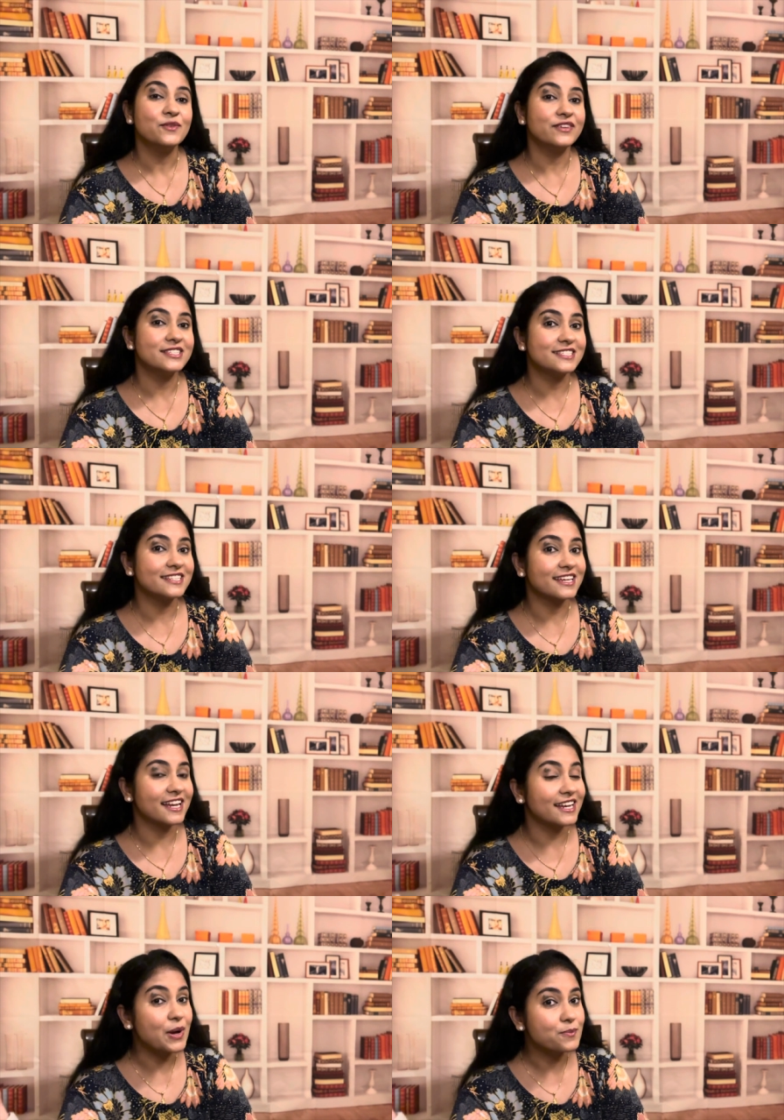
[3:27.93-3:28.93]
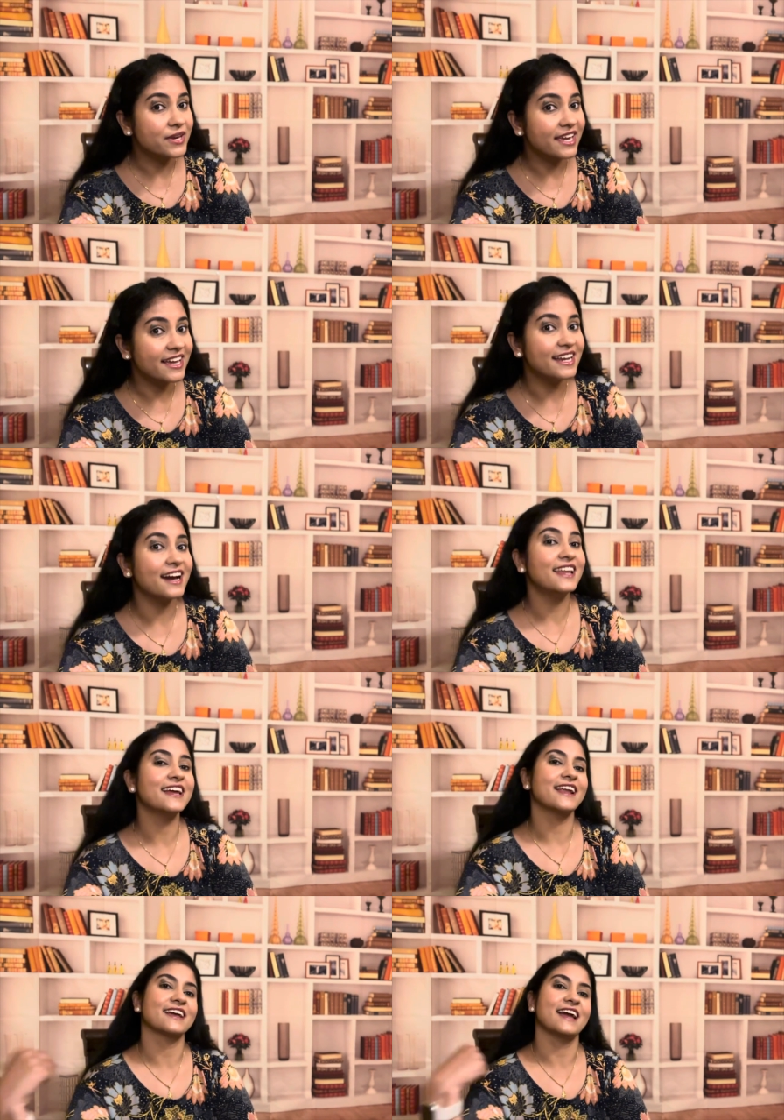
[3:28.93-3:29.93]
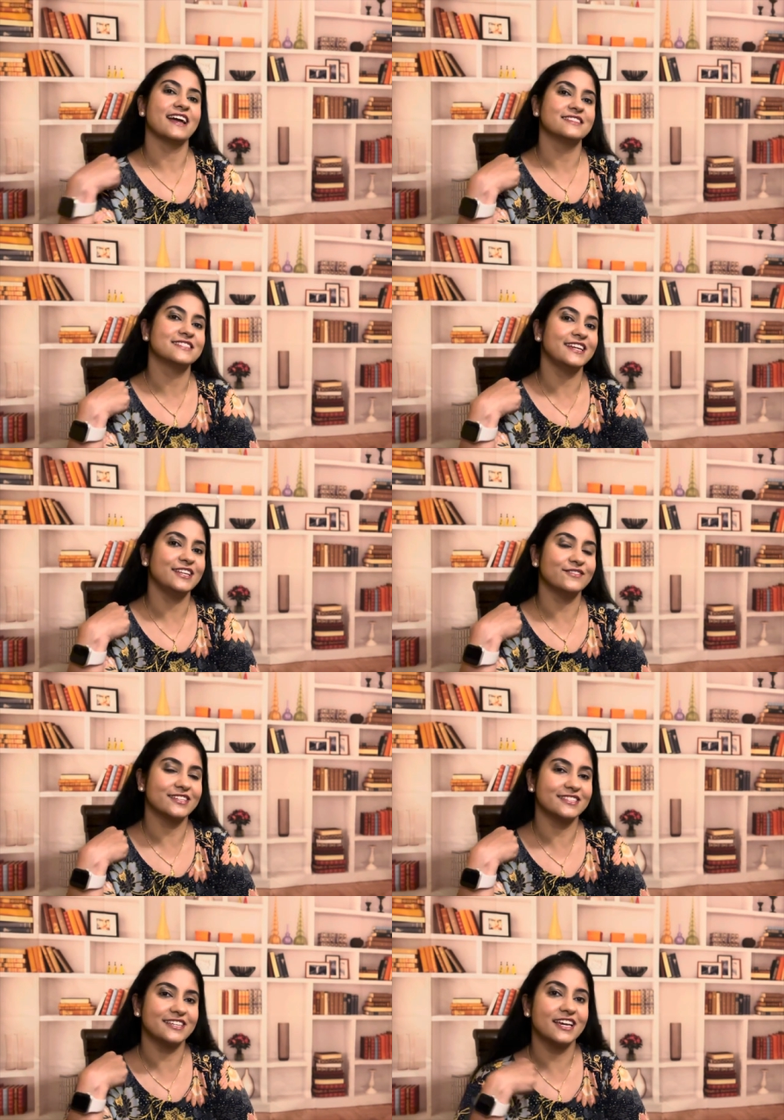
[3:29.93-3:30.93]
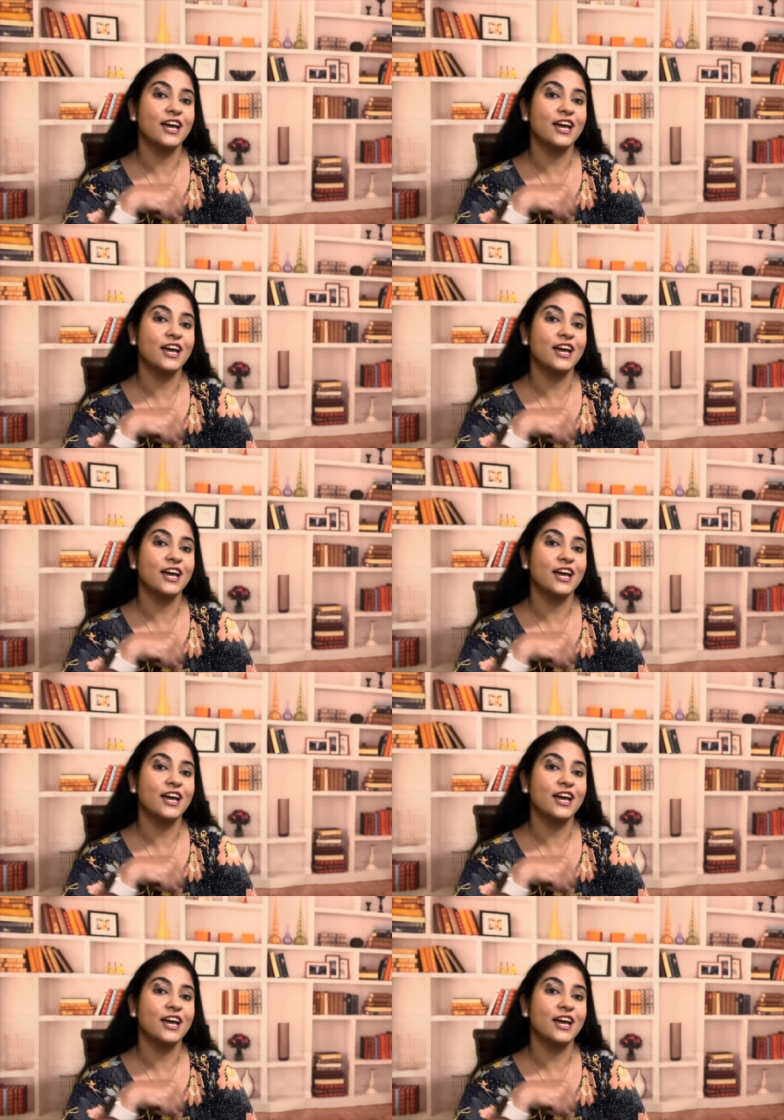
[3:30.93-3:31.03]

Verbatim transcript: வச்சிருக்கிற நம்பிக்கைனால எனக்கு ஆன்சைட்டி வருது